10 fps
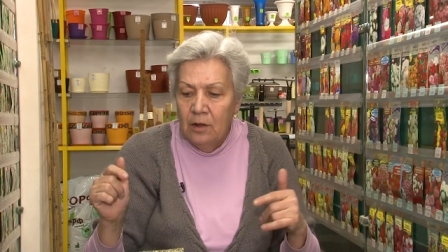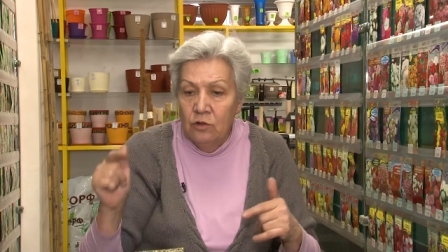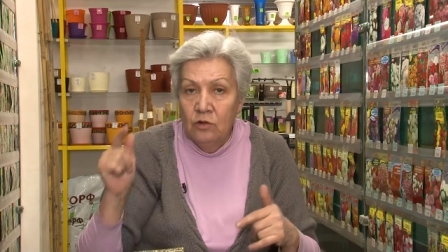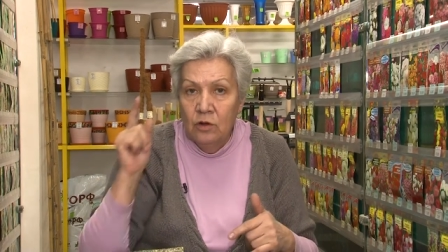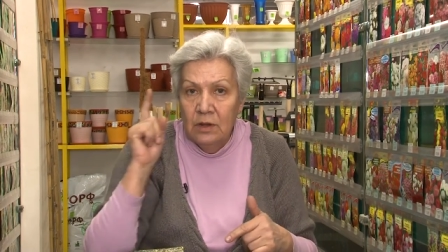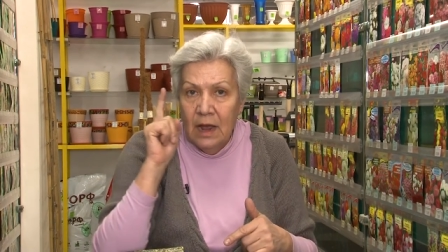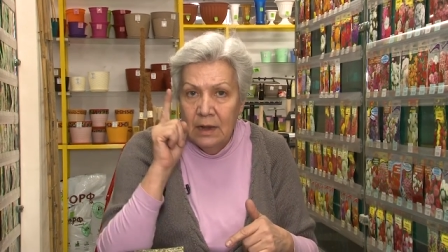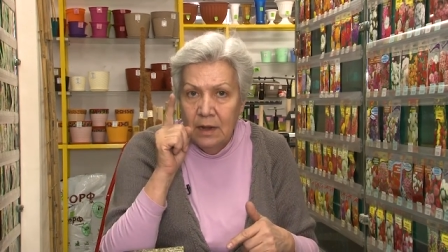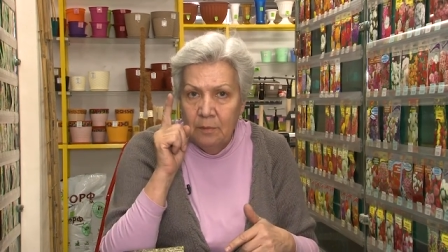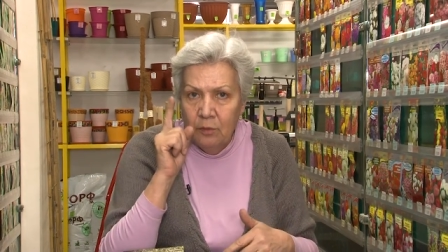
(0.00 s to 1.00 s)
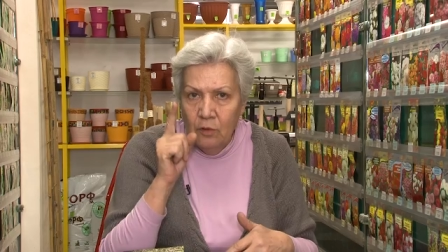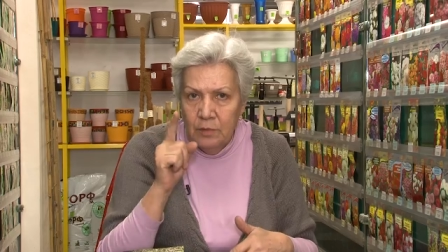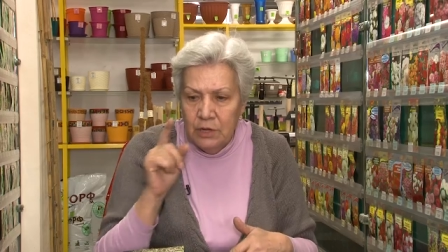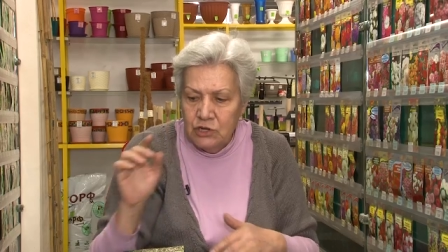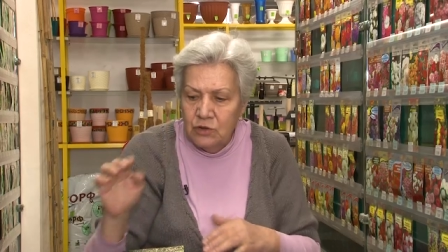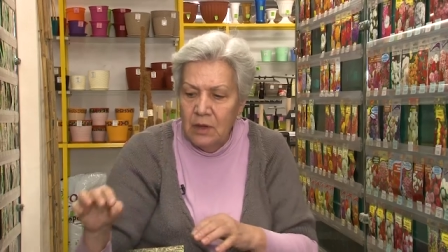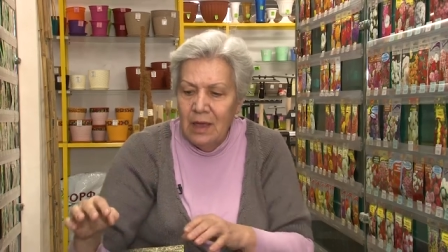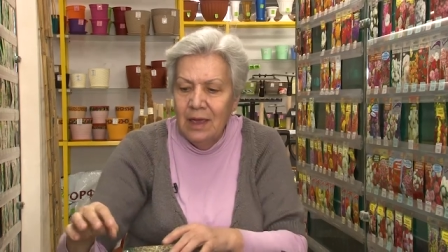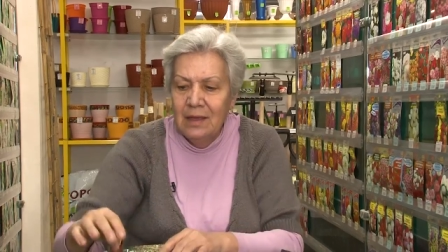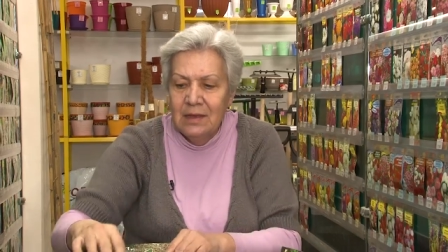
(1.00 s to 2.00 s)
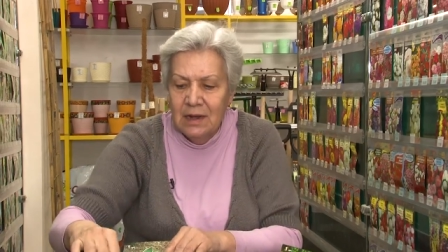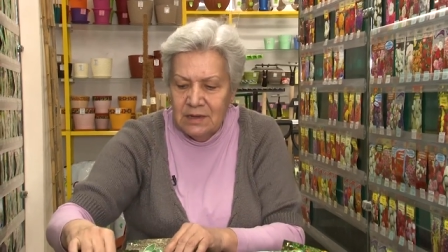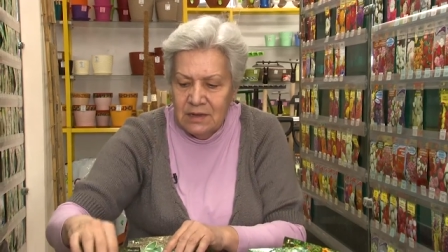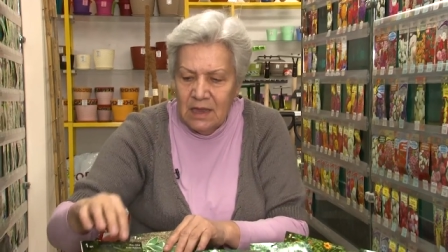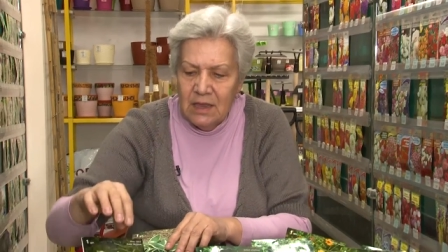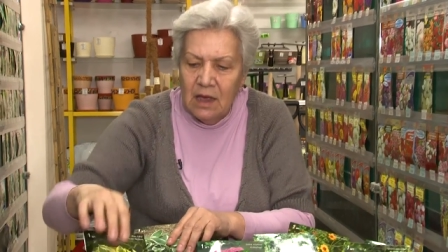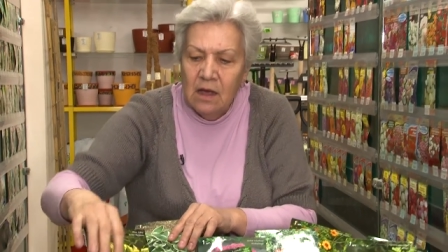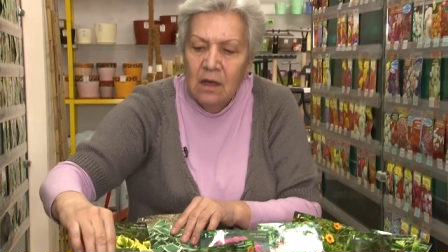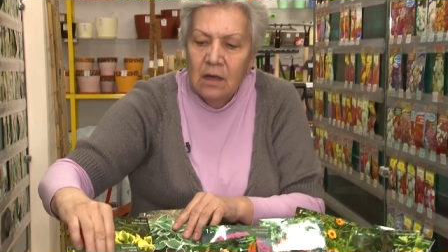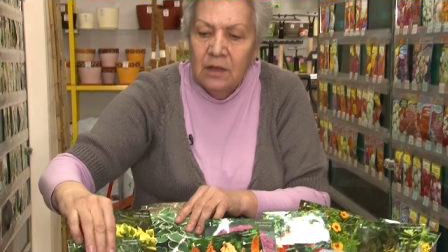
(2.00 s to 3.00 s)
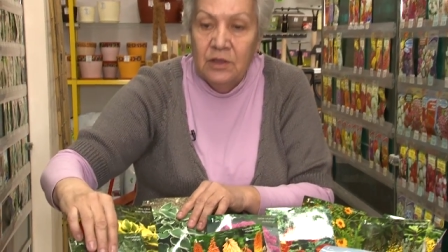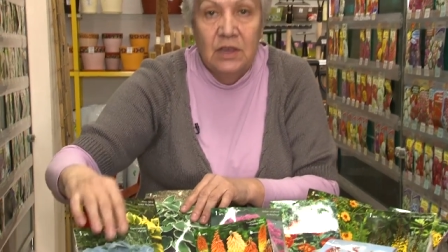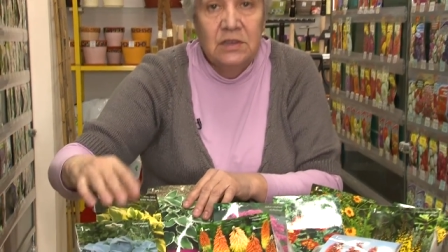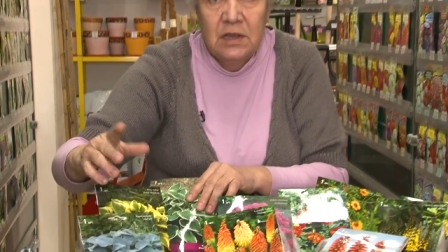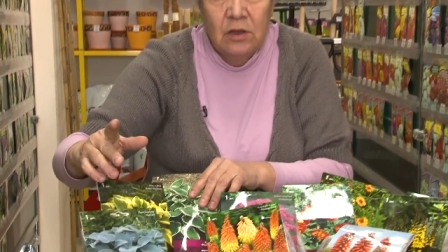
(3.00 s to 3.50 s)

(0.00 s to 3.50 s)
Но надо помнить, что эти растения – есть